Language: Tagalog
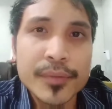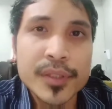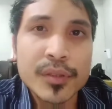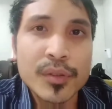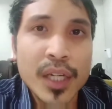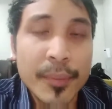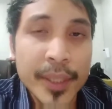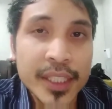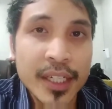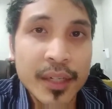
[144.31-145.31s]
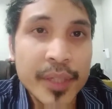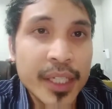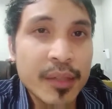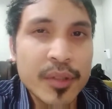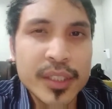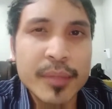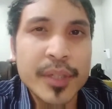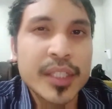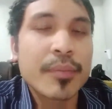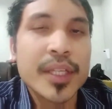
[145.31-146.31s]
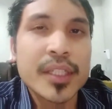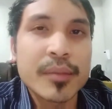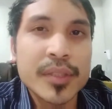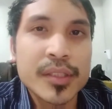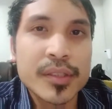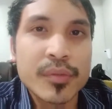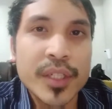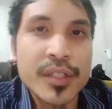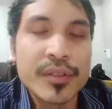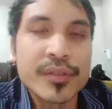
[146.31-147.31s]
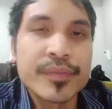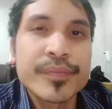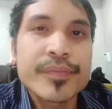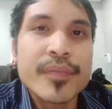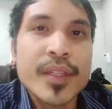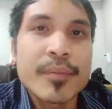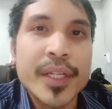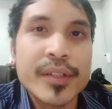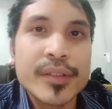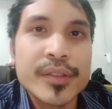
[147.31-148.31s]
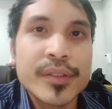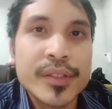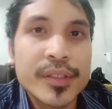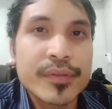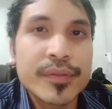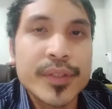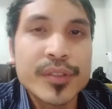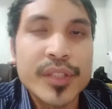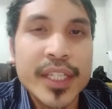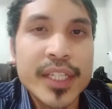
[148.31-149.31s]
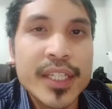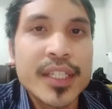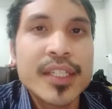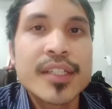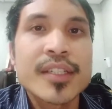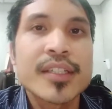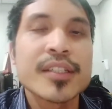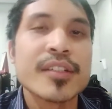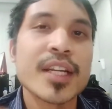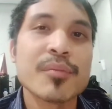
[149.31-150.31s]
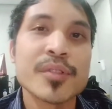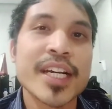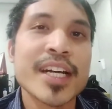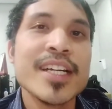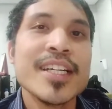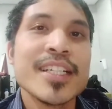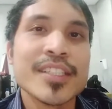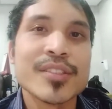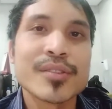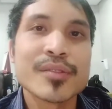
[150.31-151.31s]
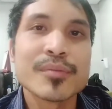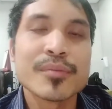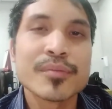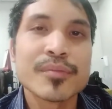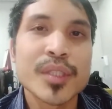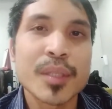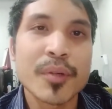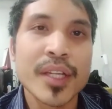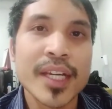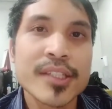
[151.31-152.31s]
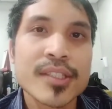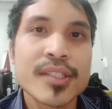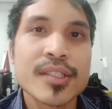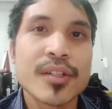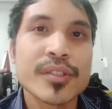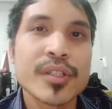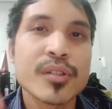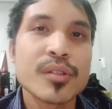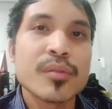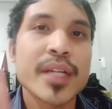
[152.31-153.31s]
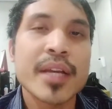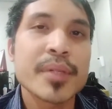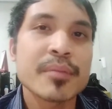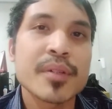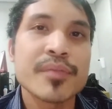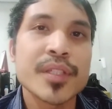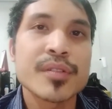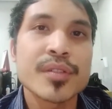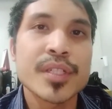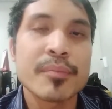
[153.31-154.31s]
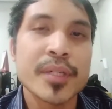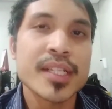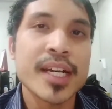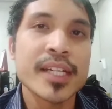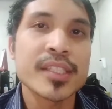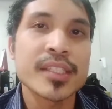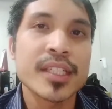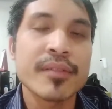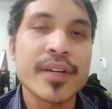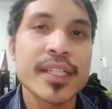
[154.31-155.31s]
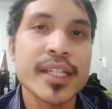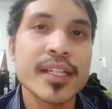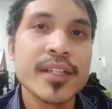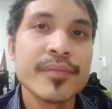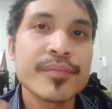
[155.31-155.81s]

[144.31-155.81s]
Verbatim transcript: So, 4 na lang available. Siyempre, depende naman sa situation. Pero, for today, yun lang muna yung multiple lines. Although, marami pa namang features syempre sa handset ni Avaya.